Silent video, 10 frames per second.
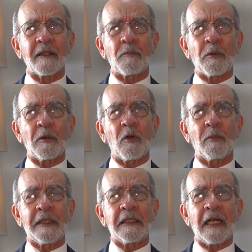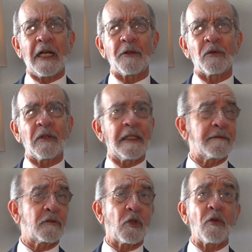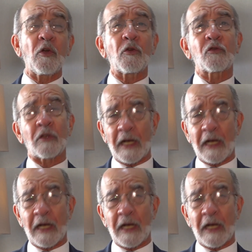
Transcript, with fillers: del pueblo dominicano en todos los